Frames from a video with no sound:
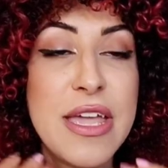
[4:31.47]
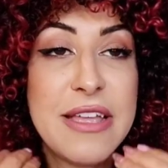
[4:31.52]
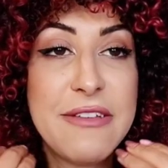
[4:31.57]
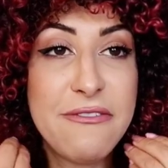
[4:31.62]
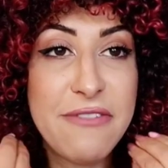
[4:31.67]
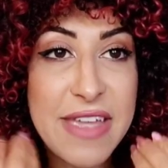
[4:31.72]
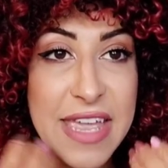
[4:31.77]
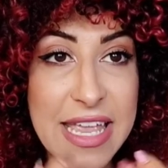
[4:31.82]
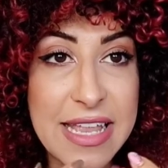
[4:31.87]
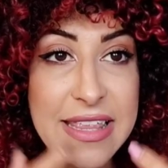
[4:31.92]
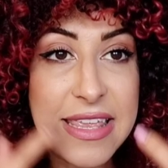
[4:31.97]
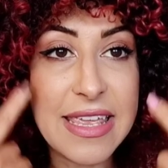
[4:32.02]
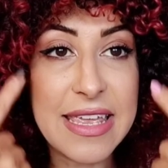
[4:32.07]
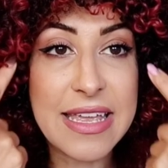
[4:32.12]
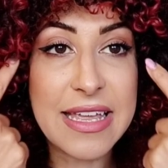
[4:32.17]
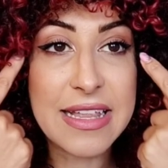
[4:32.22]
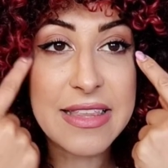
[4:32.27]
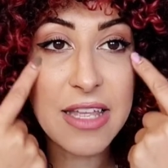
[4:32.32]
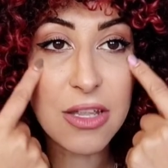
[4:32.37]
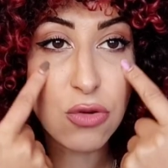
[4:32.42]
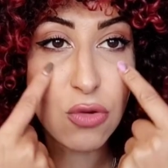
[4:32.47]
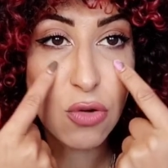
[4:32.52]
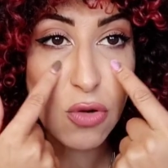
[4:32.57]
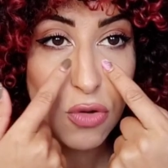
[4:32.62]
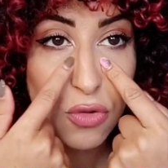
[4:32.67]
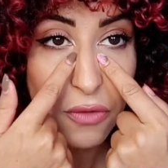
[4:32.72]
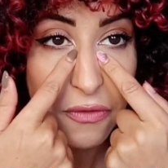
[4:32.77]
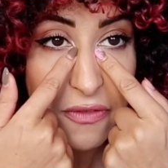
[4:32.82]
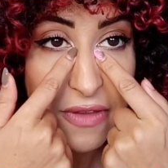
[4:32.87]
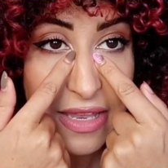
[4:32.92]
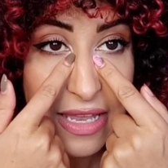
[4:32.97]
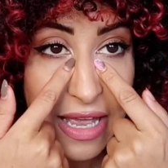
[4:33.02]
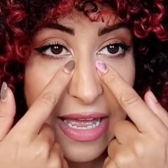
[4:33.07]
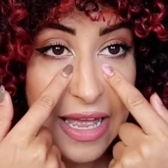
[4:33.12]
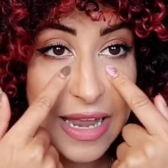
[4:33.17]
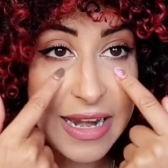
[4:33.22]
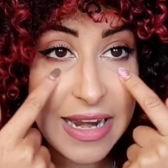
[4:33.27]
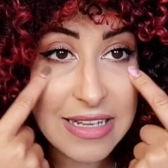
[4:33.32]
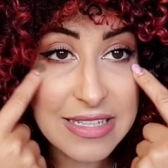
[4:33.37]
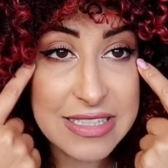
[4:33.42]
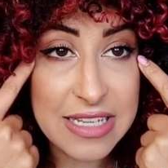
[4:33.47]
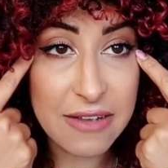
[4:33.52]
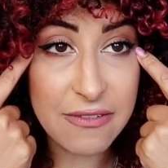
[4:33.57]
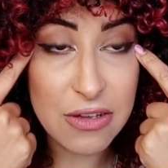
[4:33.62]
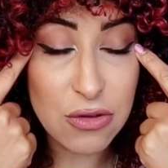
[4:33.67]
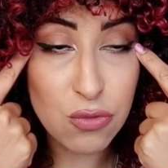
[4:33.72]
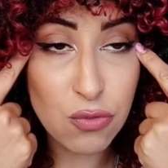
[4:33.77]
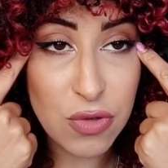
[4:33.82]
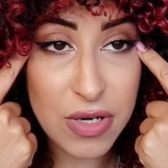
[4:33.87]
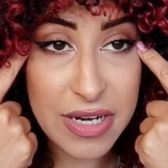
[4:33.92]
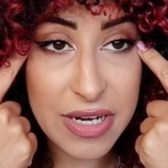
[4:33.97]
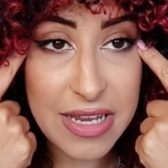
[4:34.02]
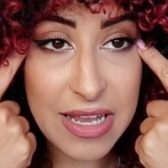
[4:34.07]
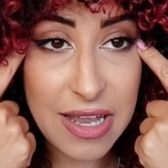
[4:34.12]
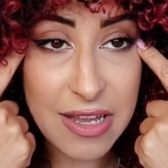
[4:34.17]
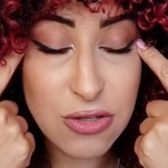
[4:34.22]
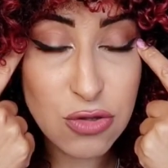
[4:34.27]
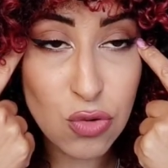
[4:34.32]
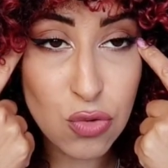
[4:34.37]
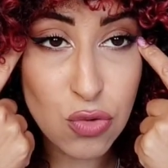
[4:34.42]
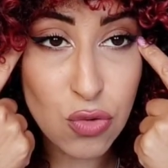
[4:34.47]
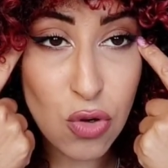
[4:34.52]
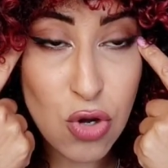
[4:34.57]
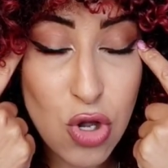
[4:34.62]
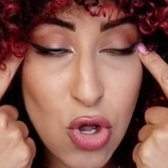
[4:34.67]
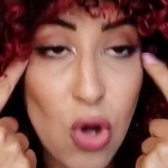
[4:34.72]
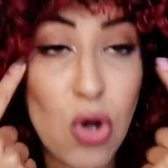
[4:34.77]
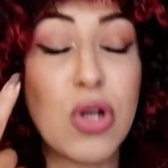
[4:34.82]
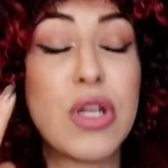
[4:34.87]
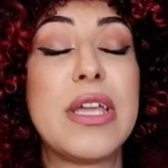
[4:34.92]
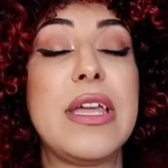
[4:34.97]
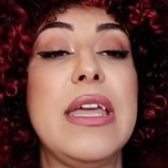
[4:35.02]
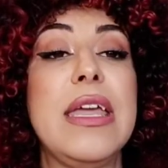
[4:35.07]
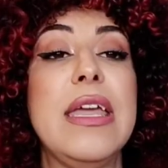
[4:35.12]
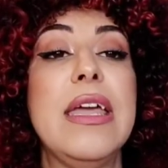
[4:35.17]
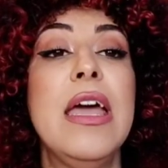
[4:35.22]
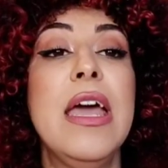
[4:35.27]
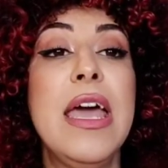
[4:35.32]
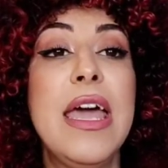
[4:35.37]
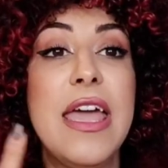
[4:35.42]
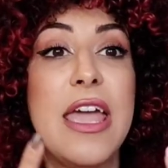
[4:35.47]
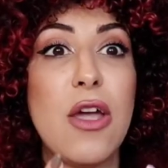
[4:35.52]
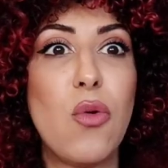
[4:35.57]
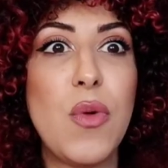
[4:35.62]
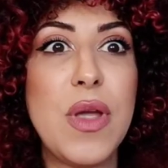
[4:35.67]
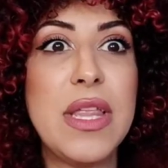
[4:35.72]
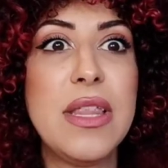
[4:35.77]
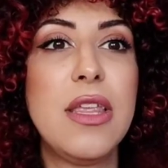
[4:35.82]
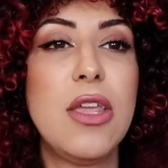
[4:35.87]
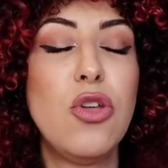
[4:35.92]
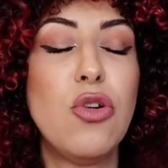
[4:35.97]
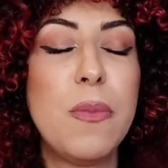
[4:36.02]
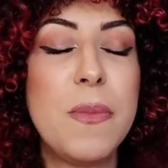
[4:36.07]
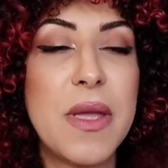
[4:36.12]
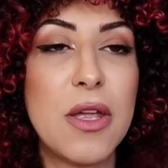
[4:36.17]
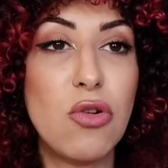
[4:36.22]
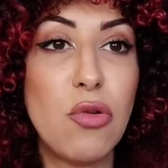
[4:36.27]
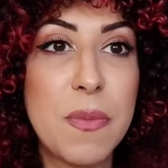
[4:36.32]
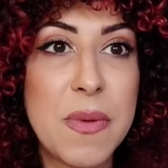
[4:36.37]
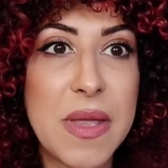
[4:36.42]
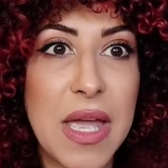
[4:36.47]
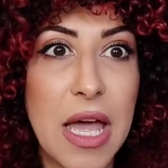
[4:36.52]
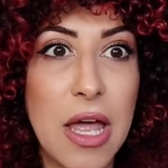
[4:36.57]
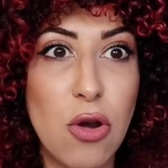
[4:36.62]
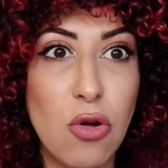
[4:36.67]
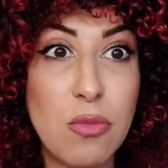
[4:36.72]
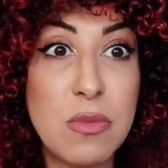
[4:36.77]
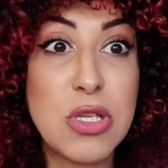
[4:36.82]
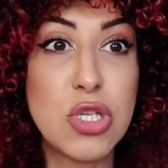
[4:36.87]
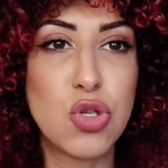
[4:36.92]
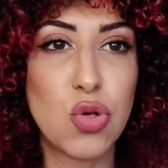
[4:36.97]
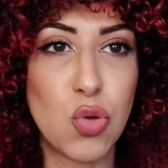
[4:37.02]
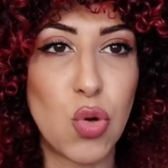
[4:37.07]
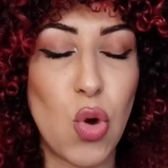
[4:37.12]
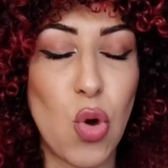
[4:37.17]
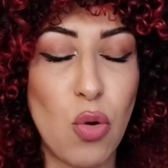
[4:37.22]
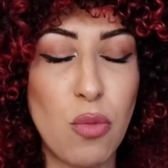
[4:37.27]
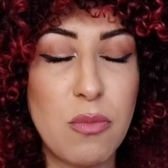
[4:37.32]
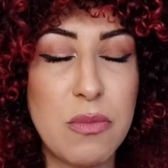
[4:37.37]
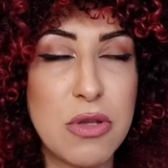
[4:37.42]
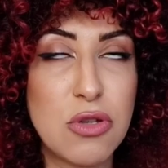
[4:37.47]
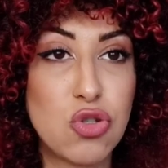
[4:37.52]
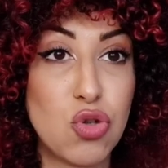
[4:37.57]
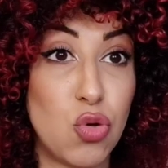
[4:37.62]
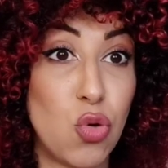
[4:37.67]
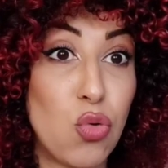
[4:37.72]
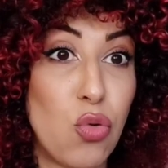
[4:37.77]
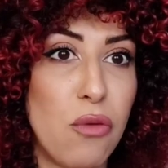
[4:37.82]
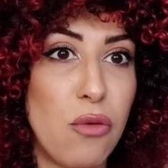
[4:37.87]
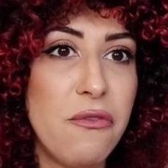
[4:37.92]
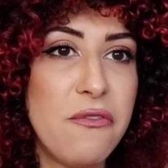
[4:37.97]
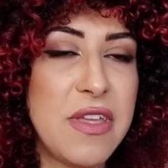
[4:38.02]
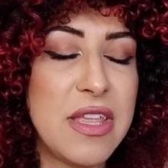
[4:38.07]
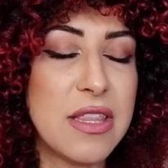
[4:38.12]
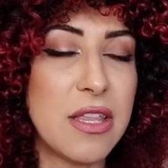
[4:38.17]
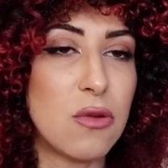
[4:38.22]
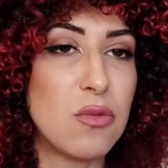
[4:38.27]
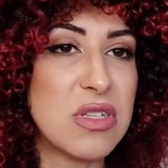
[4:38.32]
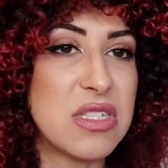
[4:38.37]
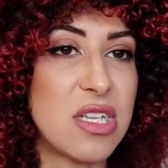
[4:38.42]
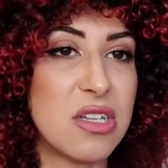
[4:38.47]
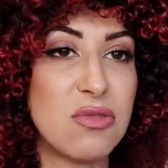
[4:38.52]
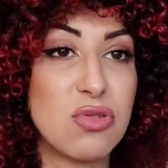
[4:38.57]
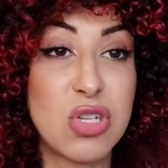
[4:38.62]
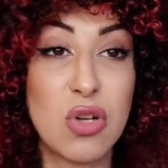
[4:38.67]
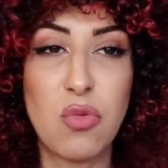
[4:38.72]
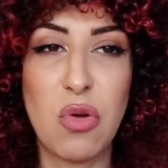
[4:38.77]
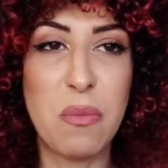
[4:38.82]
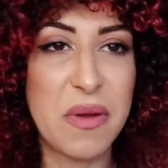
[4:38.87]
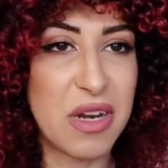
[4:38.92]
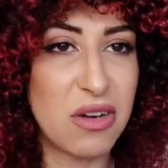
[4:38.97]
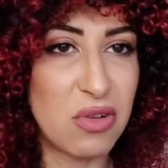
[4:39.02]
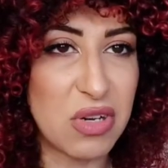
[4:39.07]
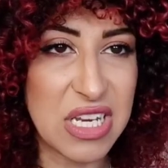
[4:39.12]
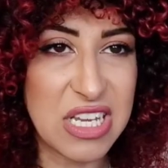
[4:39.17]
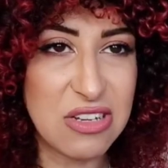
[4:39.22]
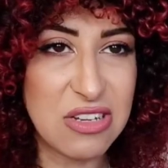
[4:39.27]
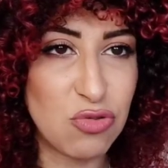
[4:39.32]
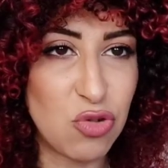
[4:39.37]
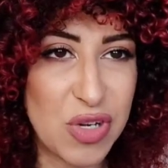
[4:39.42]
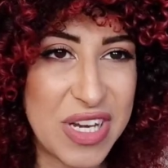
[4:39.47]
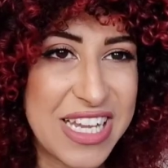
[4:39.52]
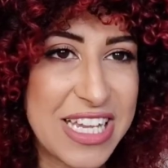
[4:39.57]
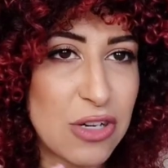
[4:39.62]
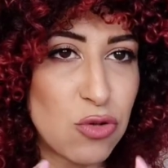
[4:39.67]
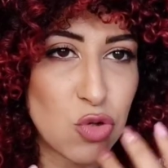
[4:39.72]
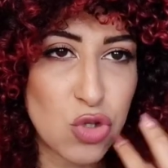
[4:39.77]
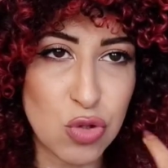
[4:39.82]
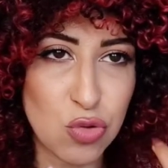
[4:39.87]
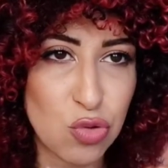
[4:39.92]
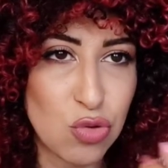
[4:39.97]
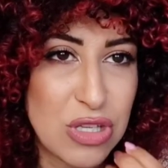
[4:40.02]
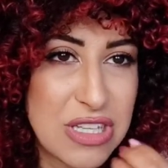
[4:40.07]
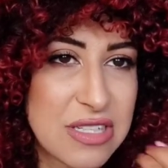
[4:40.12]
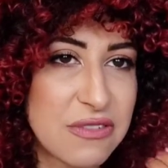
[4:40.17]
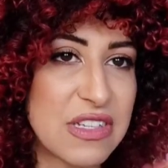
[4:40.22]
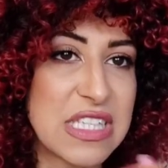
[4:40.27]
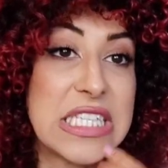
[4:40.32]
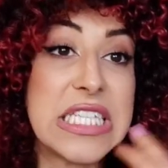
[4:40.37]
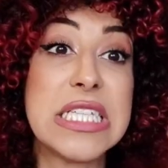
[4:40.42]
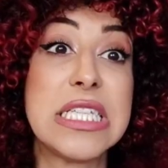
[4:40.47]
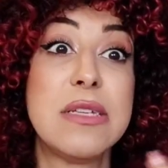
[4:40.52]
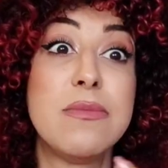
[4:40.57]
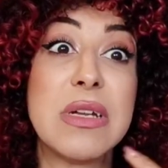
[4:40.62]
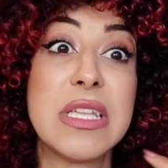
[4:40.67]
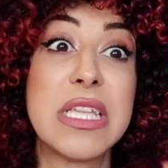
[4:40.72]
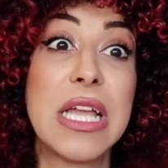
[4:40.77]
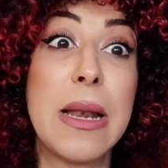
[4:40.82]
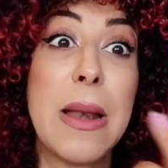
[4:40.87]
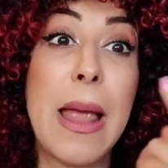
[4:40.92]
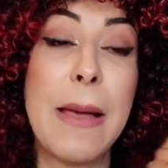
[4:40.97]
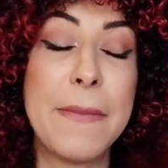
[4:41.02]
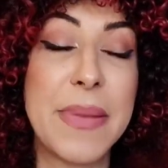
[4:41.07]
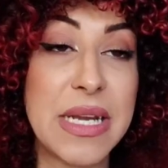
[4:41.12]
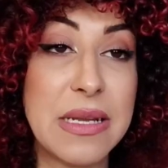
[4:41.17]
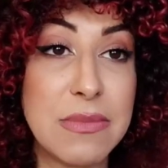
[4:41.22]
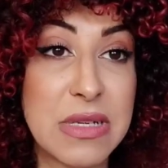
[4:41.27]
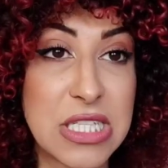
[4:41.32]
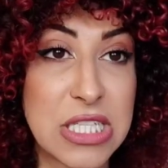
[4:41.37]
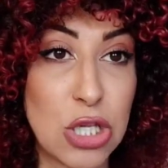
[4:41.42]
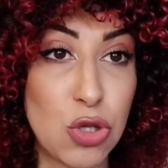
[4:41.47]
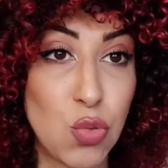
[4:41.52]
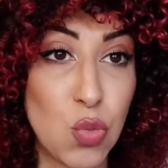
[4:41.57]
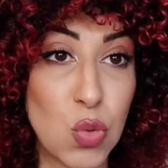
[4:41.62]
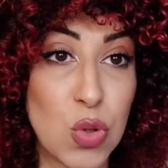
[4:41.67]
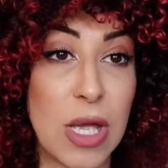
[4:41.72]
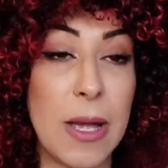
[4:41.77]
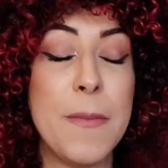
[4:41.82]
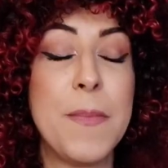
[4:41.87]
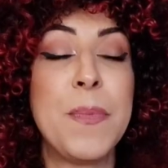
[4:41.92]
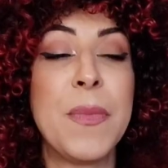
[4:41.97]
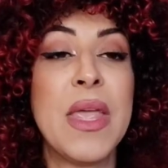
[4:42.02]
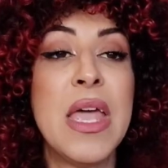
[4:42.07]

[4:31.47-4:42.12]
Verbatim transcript: vedi che ti ha tolto via la scavatura che hai sotto gli occhi occhi e quindi io piano piano mi sono, mi sono convinta questa cosa qua però non, è che ero soddisfattissima dalla prima seduta.